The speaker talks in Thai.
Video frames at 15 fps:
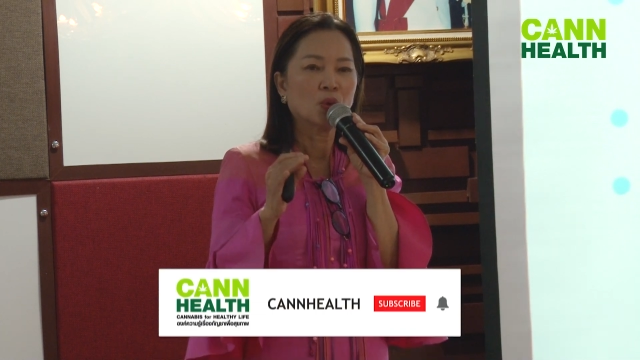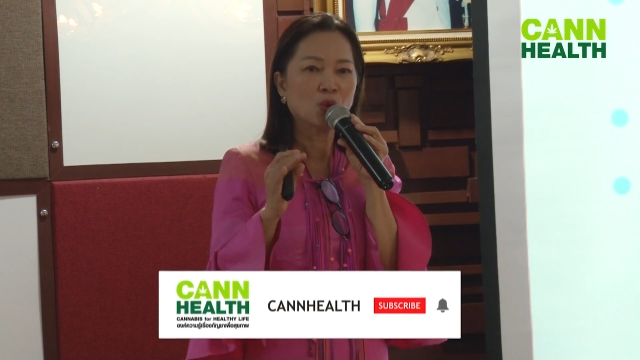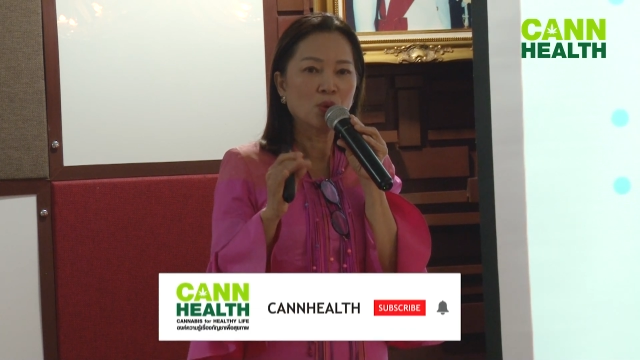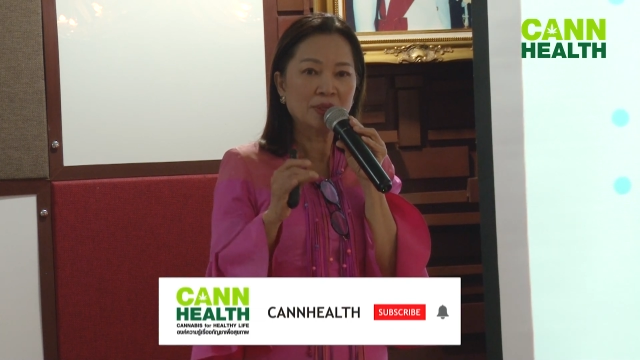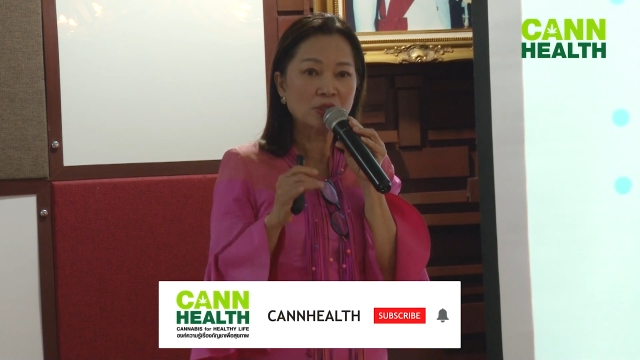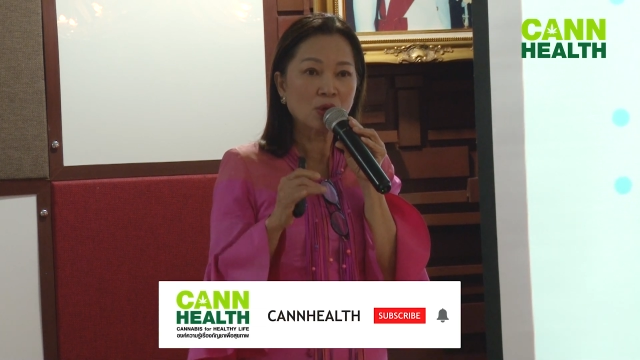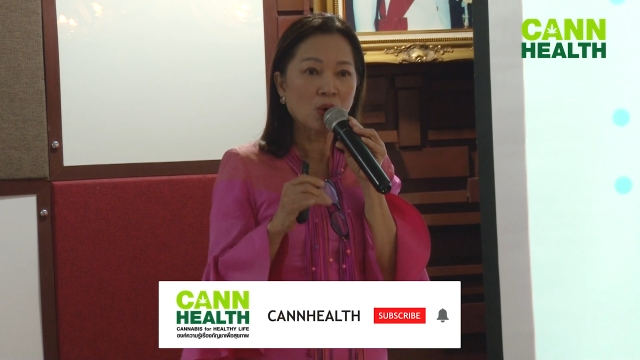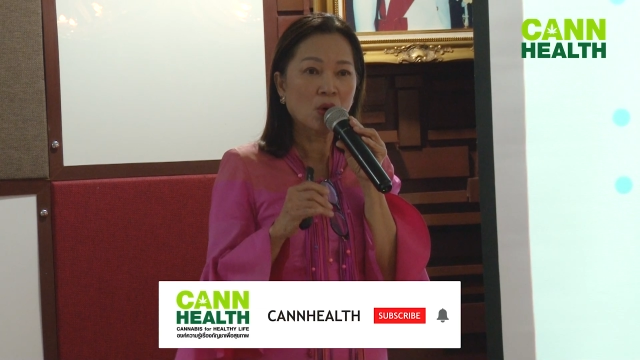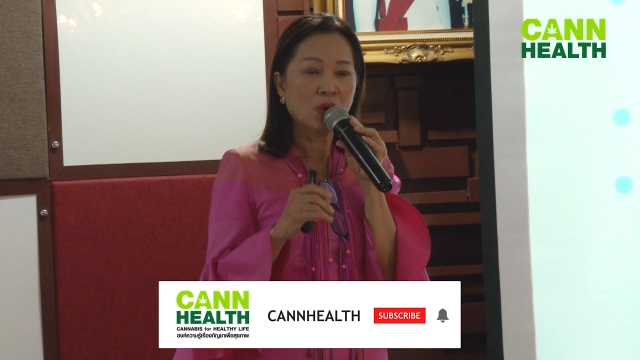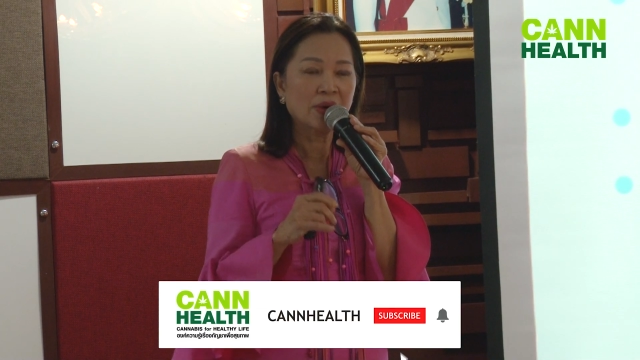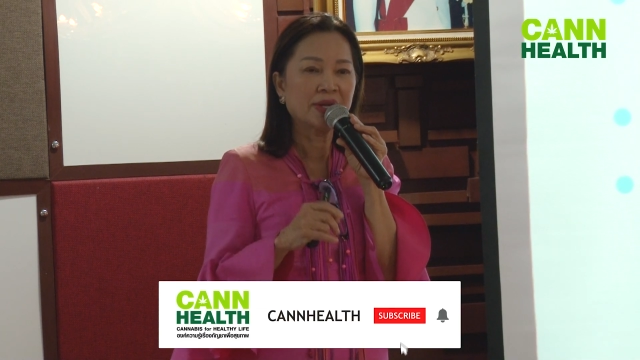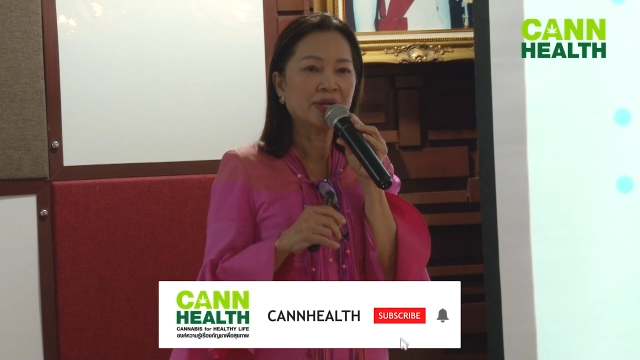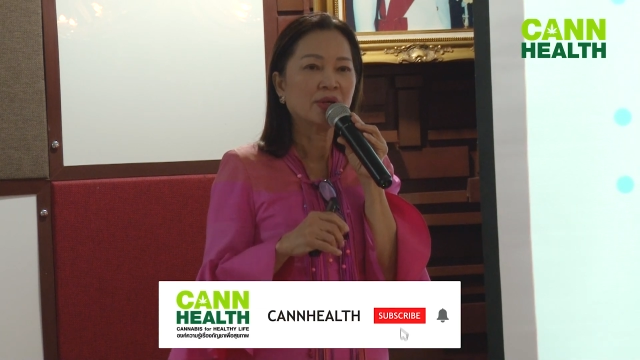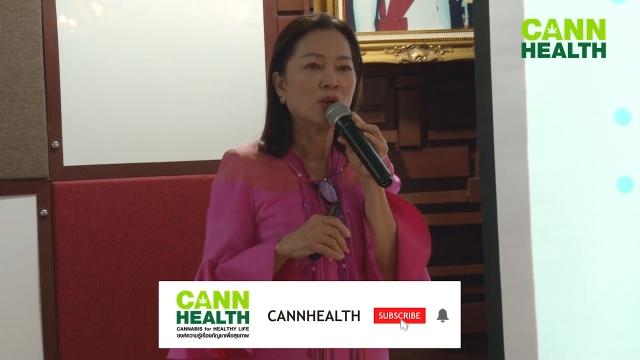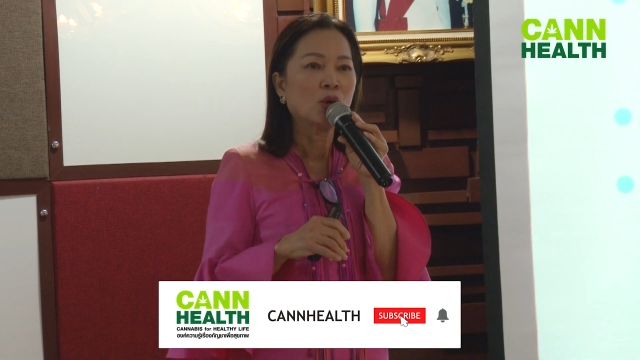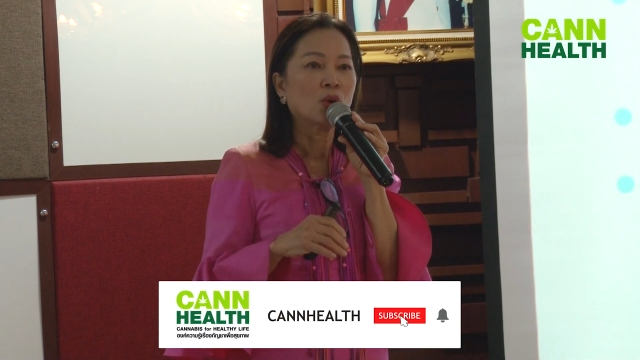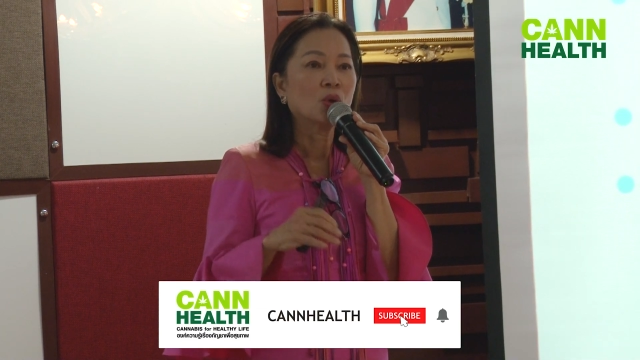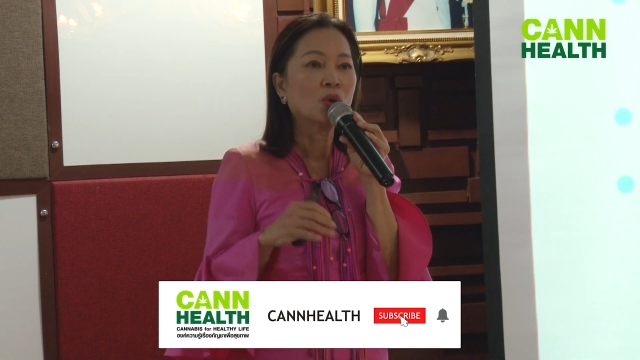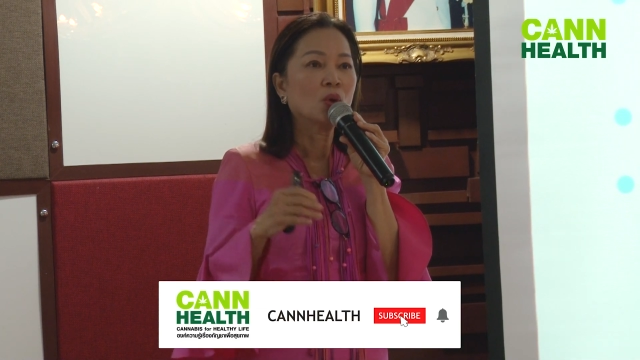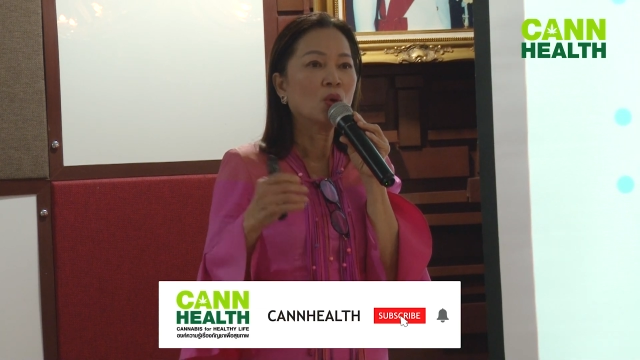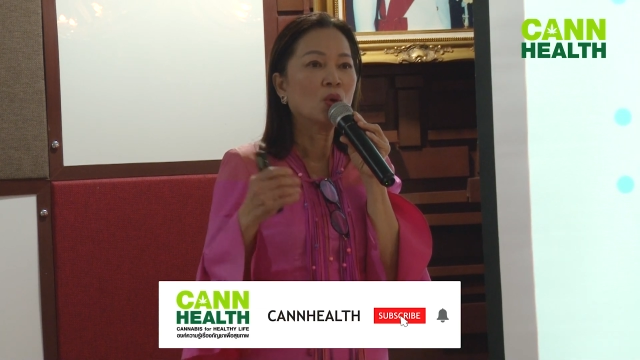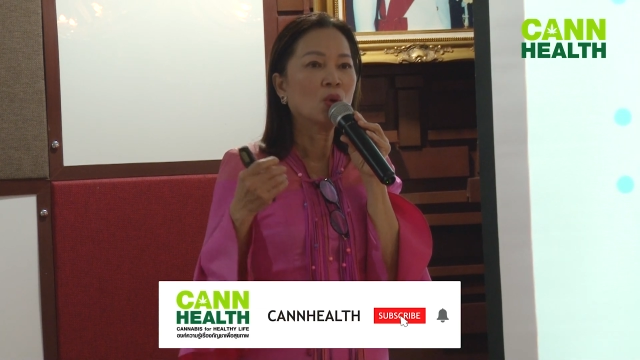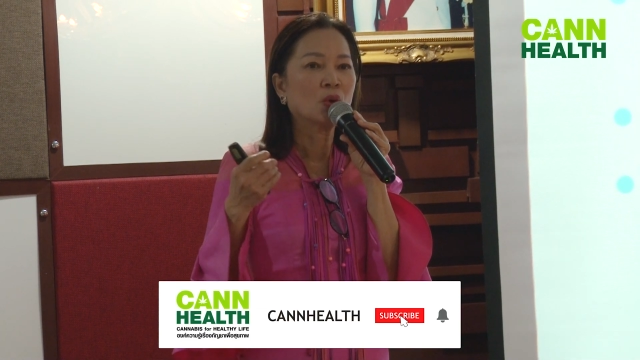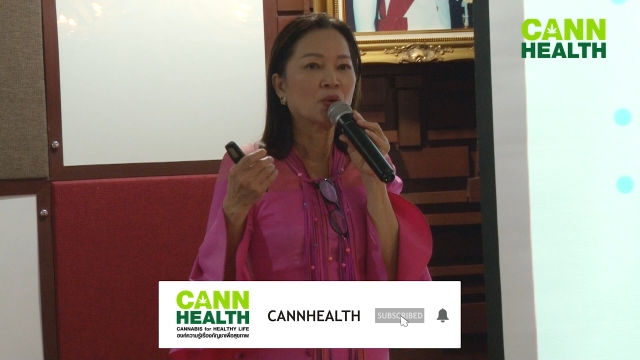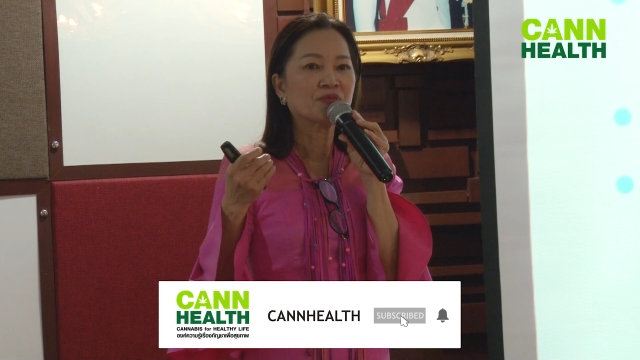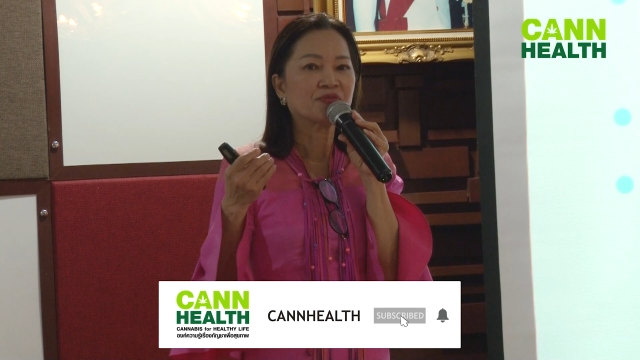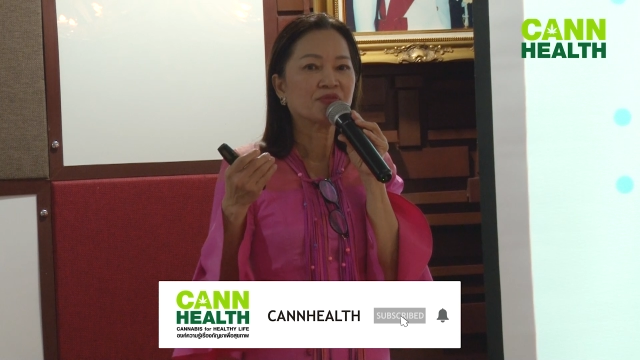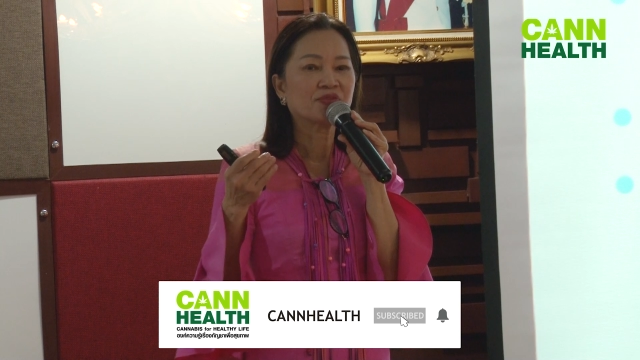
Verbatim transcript: รูมาตอย โรค